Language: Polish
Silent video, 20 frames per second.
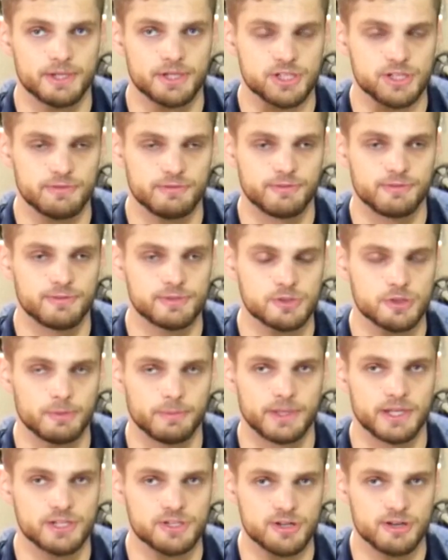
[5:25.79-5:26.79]
nasza
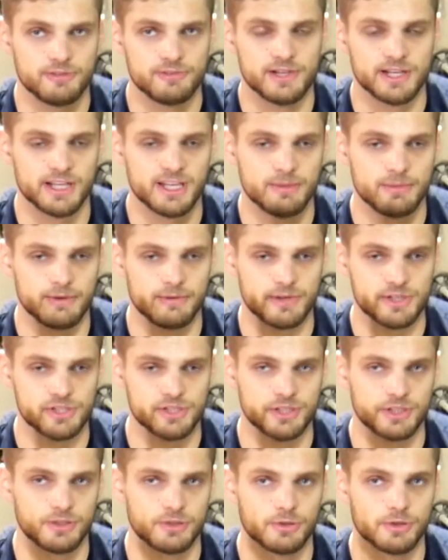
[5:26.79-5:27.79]
stopa leżała flakiem, a
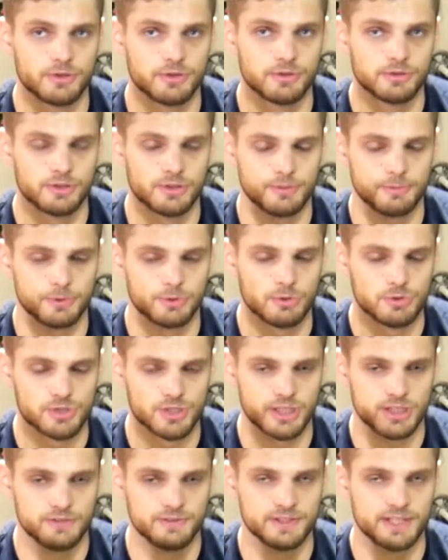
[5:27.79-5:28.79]
właśnie to, te
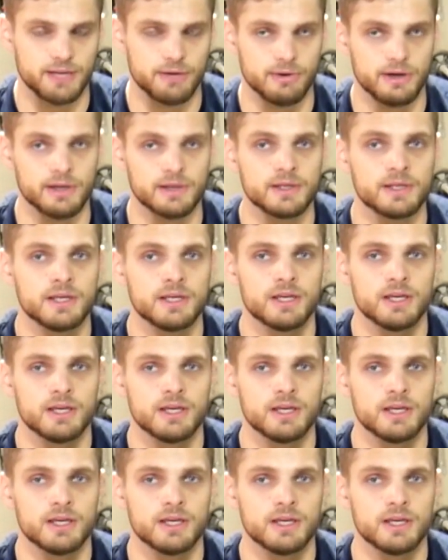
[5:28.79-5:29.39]
podłoże chwytała.